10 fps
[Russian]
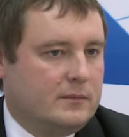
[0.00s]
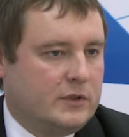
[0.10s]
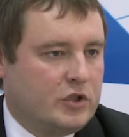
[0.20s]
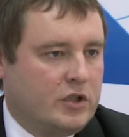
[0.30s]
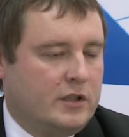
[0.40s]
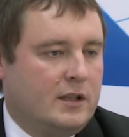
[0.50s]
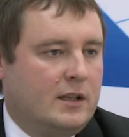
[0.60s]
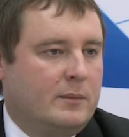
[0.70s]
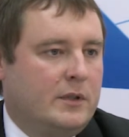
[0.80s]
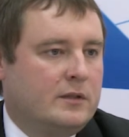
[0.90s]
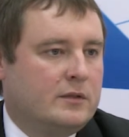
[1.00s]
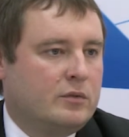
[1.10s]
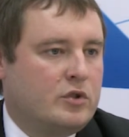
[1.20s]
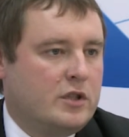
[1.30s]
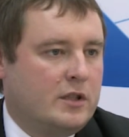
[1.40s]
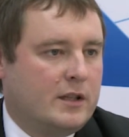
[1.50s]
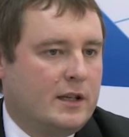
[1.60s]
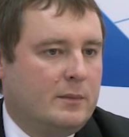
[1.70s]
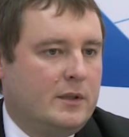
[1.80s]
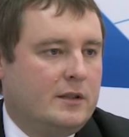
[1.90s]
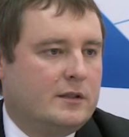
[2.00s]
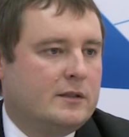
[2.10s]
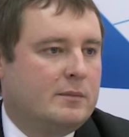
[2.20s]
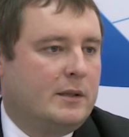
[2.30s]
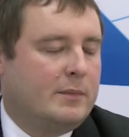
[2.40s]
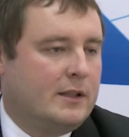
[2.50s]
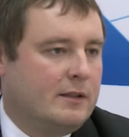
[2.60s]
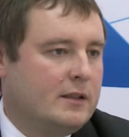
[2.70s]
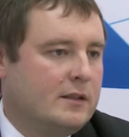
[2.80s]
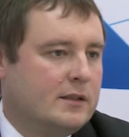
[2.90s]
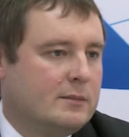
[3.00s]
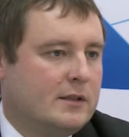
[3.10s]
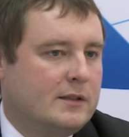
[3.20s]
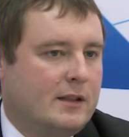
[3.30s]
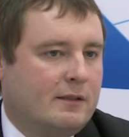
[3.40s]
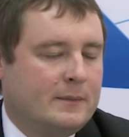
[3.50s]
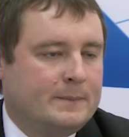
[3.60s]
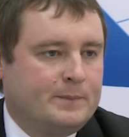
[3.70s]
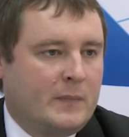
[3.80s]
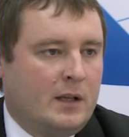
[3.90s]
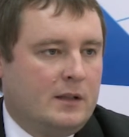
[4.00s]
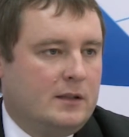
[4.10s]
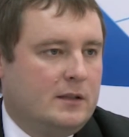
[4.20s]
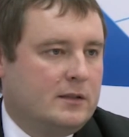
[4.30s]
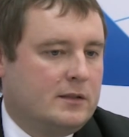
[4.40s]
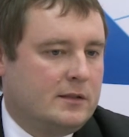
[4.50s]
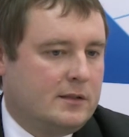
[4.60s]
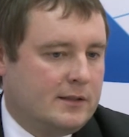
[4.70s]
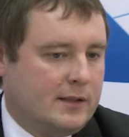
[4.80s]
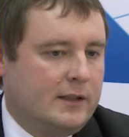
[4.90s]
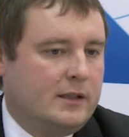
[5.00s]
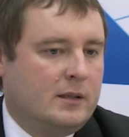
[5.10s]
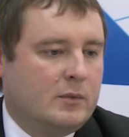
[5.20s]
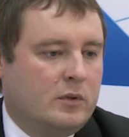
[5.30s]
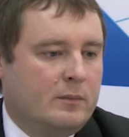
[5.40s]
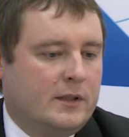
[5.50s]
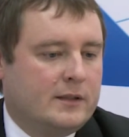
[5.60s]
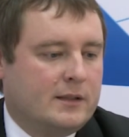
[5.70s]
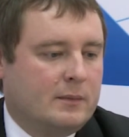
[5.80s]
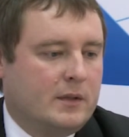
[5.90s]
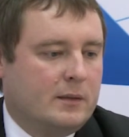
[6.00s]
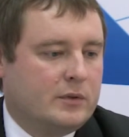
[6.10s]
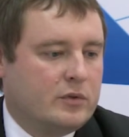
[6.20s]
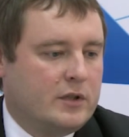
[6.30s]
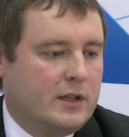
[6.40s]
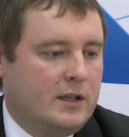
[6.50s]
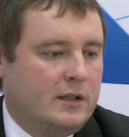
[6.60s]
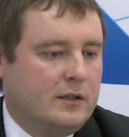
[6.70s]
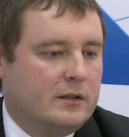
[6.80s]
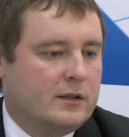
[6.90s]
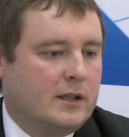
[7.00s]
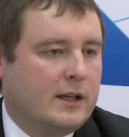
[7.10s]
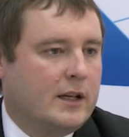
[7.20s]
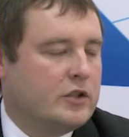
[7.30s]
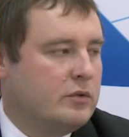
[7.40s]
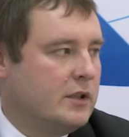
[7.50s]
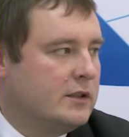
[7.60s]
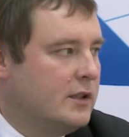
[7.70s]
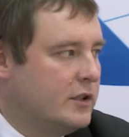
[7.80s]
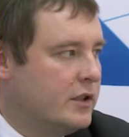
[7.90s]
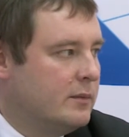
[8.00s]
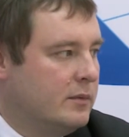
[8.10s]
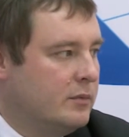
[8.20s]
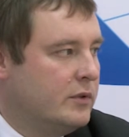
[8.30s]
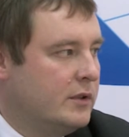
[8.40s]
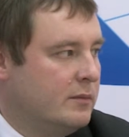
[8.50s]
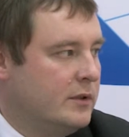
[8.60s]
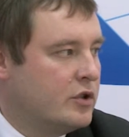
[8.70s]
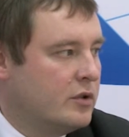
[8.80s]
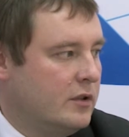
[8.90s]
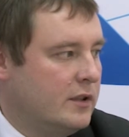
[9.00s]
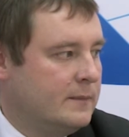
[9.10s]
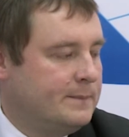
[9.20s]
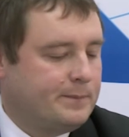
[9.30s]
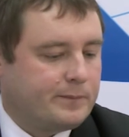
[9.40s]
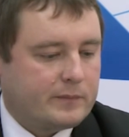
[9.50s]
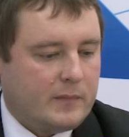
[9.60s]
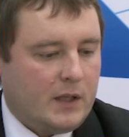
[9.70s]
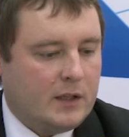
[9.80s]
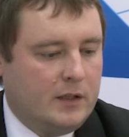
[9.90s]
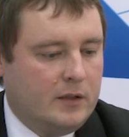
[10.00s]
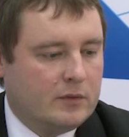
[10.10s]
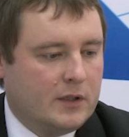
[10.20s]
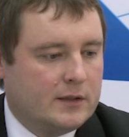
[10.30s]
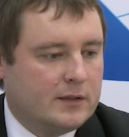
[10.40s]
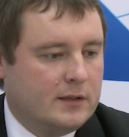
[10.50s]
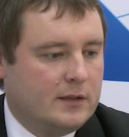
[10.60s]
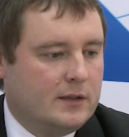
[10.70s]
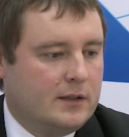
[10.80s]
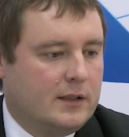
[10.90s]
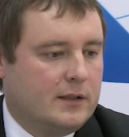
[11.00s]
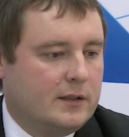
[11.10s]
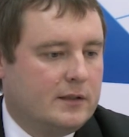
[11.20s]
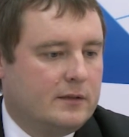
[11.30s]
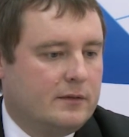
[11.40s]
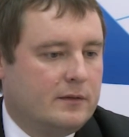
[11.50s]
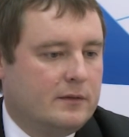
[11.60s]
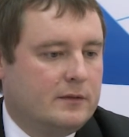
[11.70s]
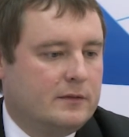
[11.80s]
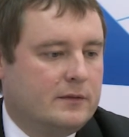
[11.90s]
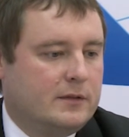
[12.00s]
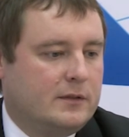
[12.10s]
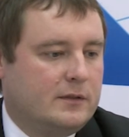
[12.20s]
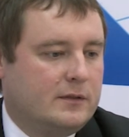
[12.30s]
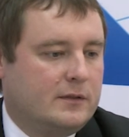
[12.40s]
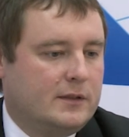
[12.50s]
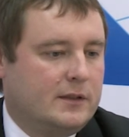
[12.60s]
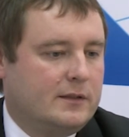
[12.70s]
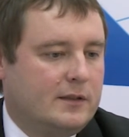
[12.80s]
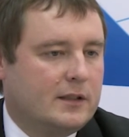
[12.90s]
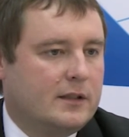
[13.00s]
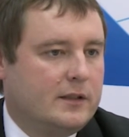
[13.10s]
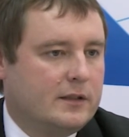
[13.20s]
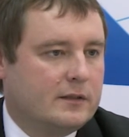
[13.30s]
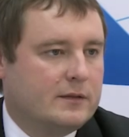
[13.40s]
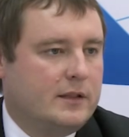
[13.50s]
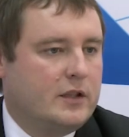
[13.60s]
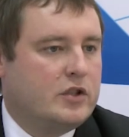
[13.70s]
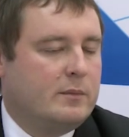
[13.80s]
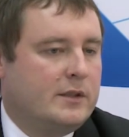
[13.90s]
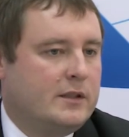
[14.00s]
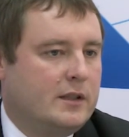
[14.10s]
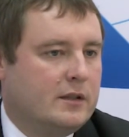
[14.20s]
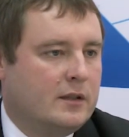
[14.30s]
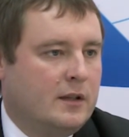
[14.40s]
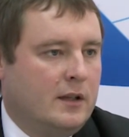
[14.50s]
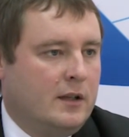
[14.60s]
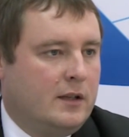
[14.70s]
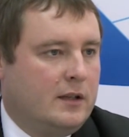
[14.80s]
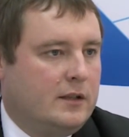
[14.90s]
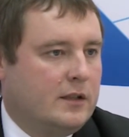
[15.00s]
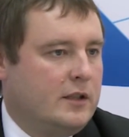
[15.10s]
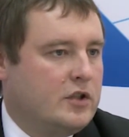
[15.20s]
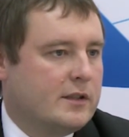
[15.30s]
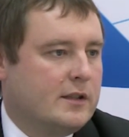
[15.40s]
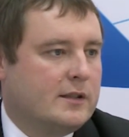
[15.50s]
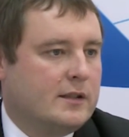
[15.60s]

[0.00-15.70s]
с жителями, с учениками, с преподавательским составом, э, со строительным комплексом обсуждали, какая же у нас должна будет быть школа, и у нас э, родилось э, в связи с всех этих встреч и бесед э, техническое